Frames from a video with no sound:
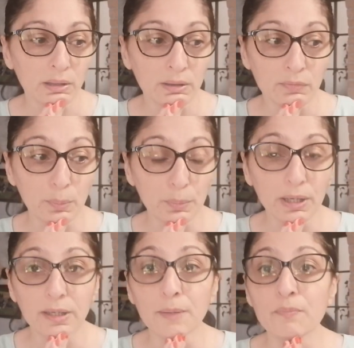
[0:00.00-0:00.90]
e va
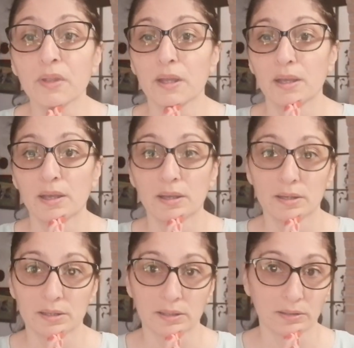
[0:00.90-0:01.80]
bene e
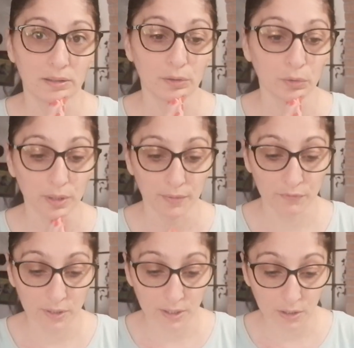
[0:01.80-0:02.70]
niente ora
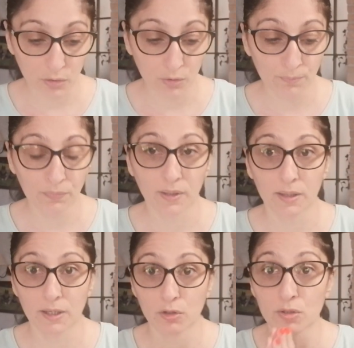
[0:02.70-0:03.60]
vi dico
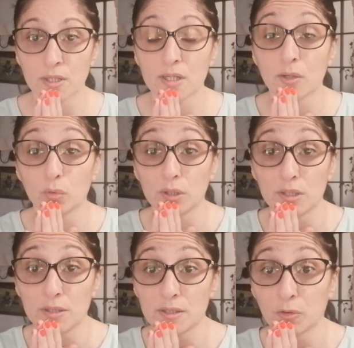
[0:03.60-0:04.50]
le dosi che
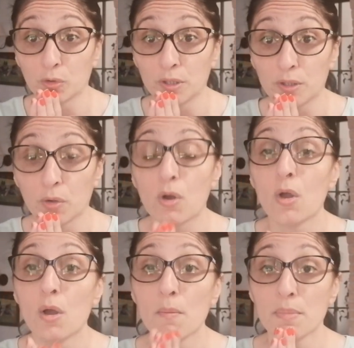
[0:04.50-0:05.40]
utilizzo io
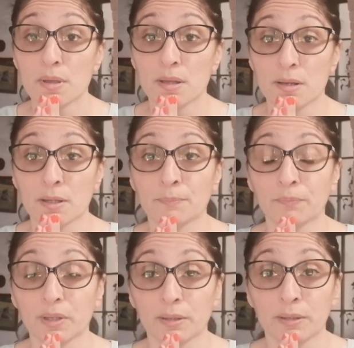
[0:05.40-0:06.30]

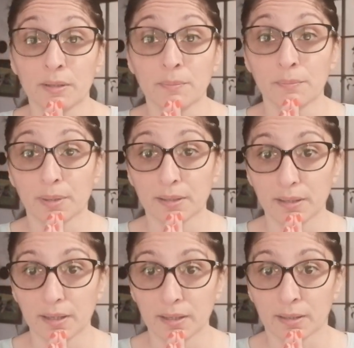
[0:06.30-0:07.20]
per i
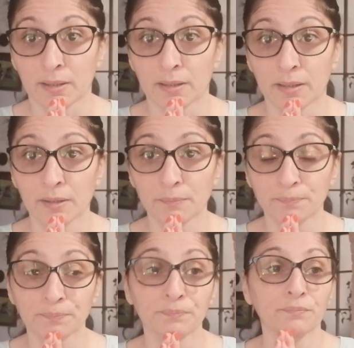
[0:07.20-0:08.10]

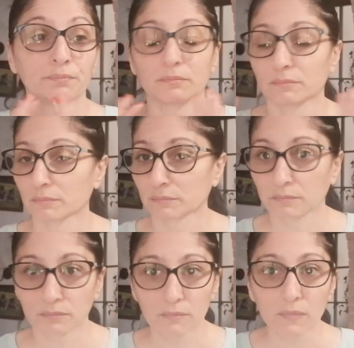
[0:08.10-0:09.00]
pancake
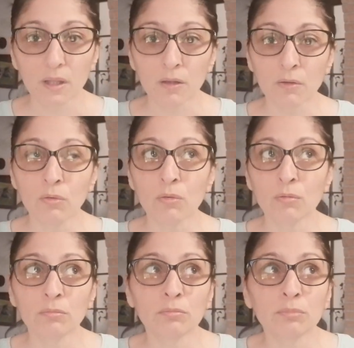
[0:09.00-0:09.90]

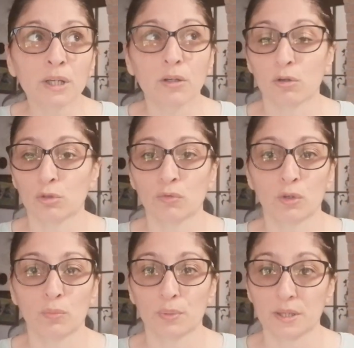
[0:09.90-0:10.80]
non mi ricordo
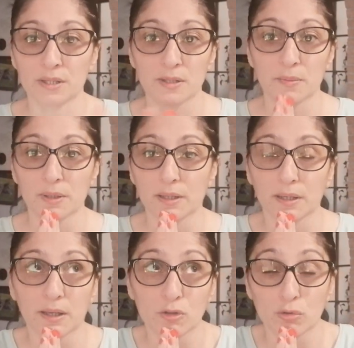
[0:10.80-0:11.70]
ve l'ho prese
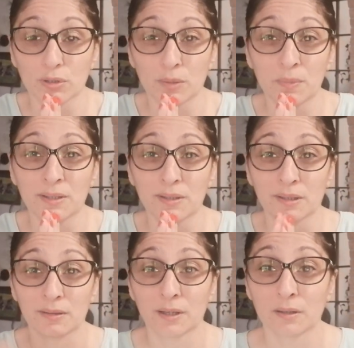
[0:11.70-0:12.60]
perché sono talmente
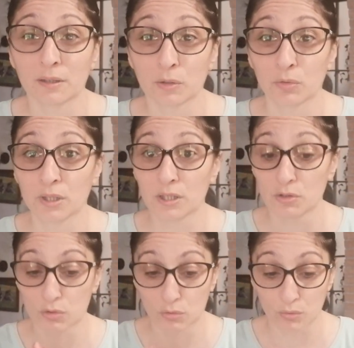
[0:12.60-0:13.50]
tanti anni che
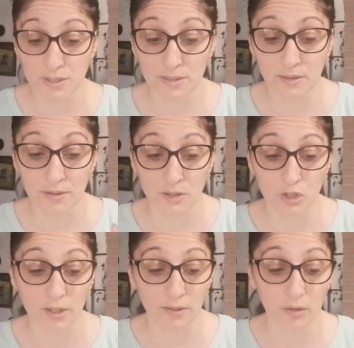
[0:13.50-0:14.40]
utilizzo questa
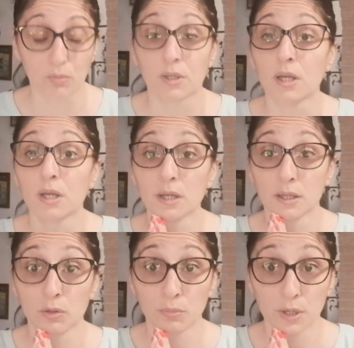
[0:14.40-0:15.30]
ricetta qui
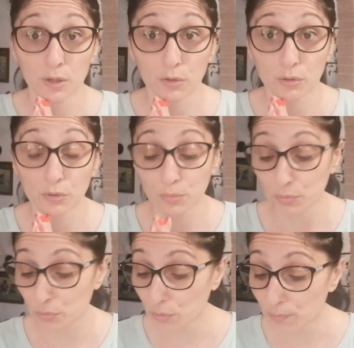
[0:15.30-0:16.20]
che non mi ricordo
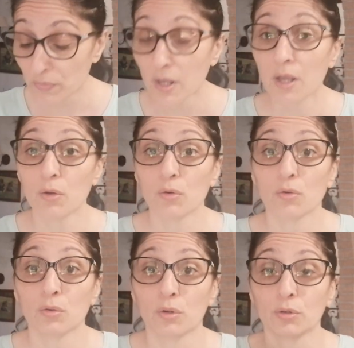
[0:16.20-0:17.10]
più e
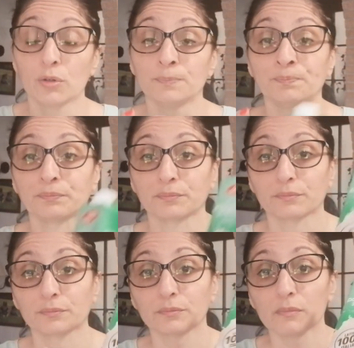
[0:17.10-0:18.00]
occorrono
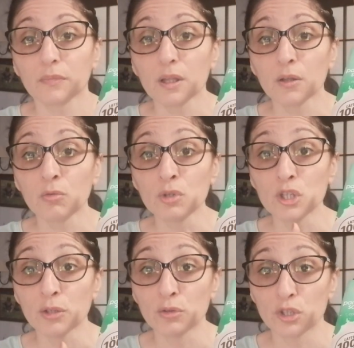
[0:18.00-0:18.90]

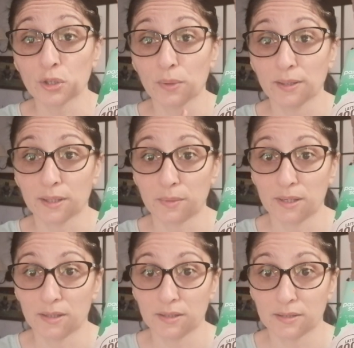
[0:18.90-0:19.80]
250
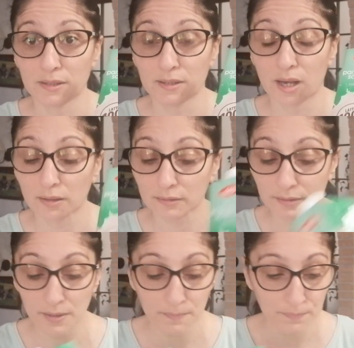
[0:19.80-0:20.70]
ml di
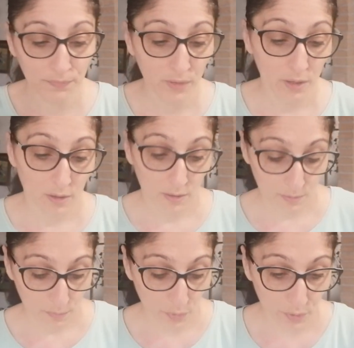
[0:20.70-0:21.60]
latte
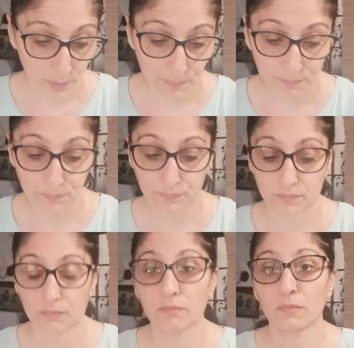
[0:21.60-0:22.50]
poi
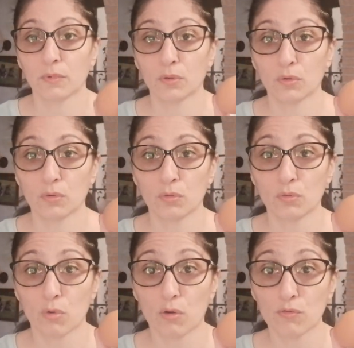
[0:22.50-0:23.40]

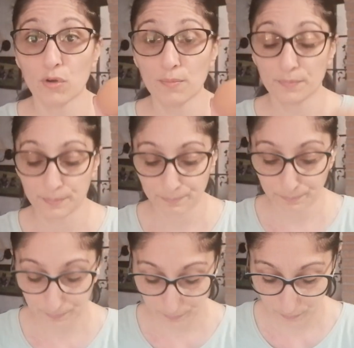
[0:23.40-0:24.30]
un uovo
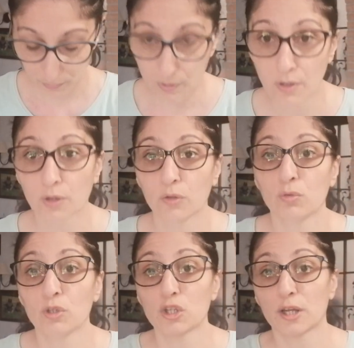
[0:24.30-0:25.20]

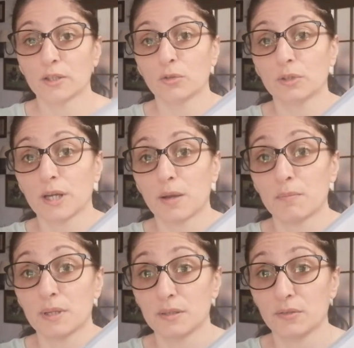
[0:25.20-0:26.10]
200
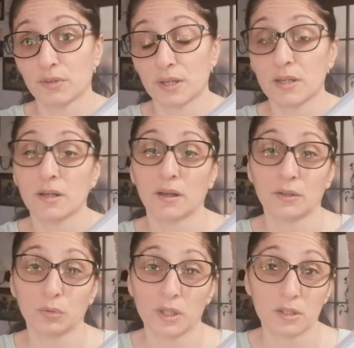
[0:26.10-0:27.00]
g di farina
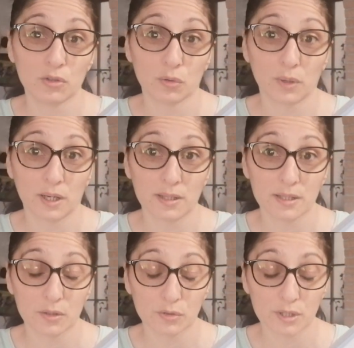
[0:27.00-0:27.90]
io utilizzo quella
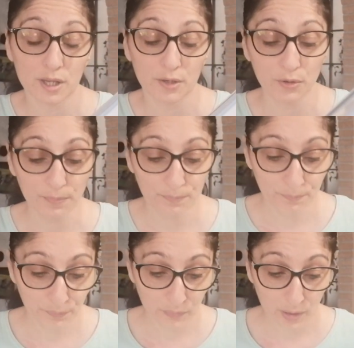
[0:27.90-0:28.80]
00
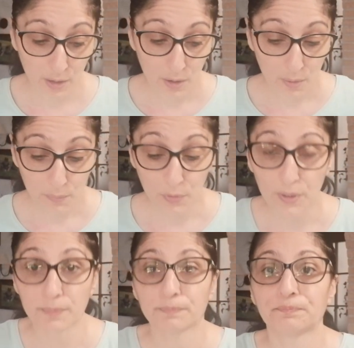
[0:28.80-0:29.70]

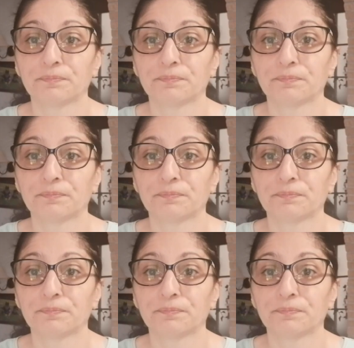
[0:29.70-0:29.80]
poi